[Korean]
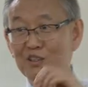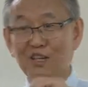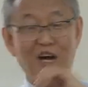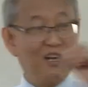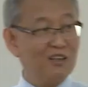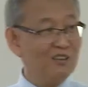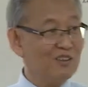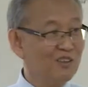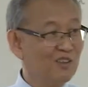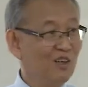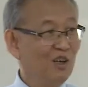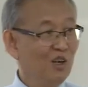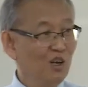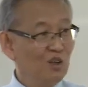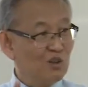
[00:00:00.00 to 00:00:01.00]
이렇게 하는 거를
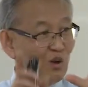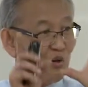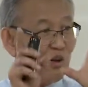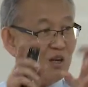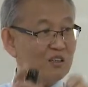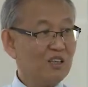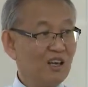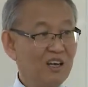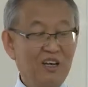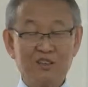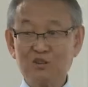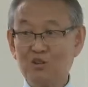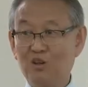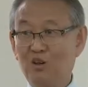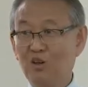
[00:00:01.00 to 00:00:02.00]
녹화를 딱
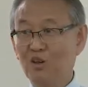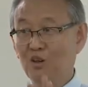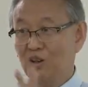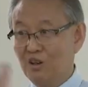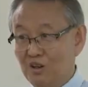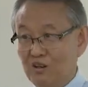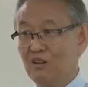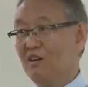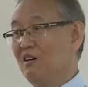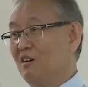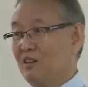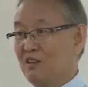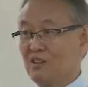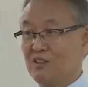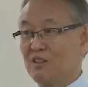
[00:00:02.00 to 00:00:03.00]
해가지고
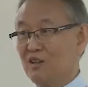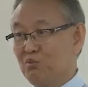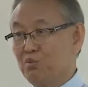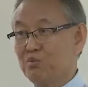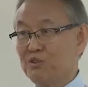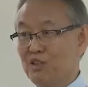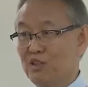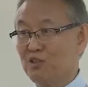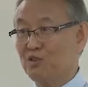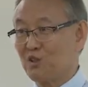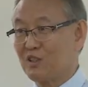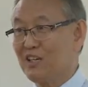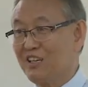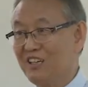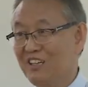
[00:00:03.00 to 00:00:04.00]
그냥
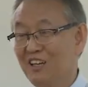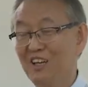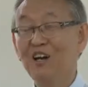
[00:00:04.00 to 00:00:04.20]
틀어줬더니